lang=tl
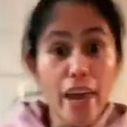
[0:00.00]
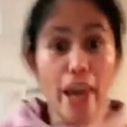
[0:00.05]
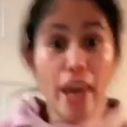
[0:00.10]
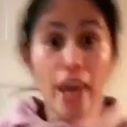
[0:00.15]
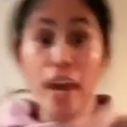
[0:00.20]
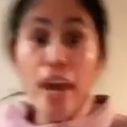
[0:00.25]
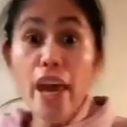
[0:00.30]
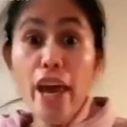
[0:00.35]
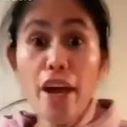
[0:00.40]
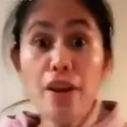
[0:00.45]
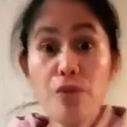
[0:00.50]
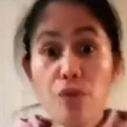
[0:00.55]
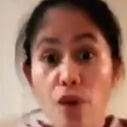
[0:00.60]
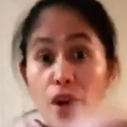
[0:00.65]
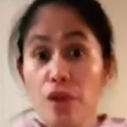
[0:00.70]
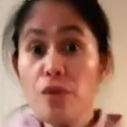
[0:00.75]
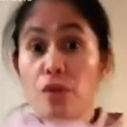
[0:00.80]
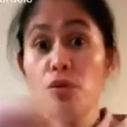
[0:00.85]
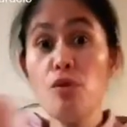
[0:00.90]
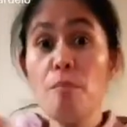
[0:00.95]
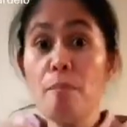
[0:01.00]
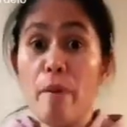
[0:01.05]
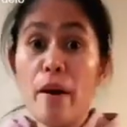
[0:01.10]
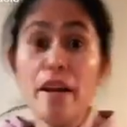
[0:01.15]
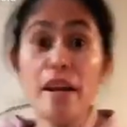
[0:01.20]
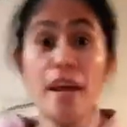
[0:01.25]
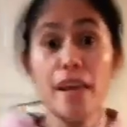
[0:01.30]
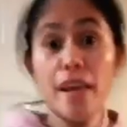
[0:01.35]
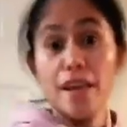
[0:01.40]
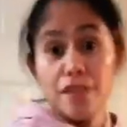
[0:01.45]
Eh ano ngayon kung
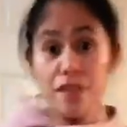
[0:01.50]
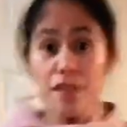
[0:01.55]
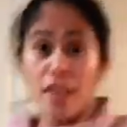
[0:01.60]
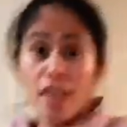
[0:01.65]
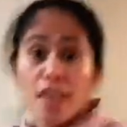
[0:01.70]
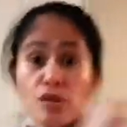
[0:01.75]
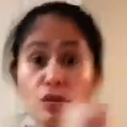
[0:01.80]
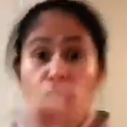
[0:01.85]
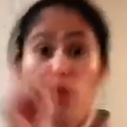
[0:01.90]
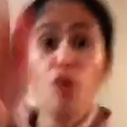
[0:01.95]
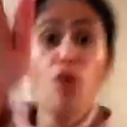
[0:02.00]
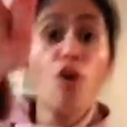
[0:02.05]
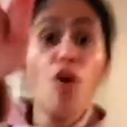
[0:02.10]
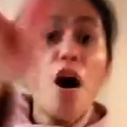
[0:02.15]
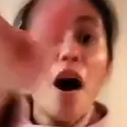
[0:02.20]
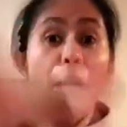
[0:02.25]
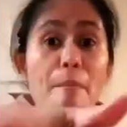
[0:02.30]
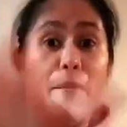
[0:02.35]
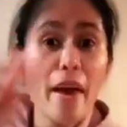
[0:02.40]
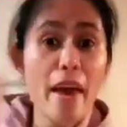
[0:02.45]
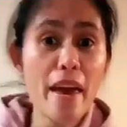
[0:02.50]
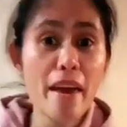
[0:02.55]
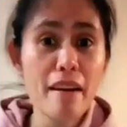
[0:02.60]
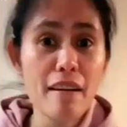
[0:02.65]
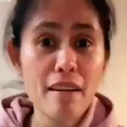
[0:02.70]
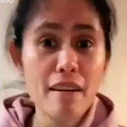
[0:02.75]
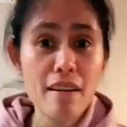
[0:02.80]
panay ang TikTok ko, Aber?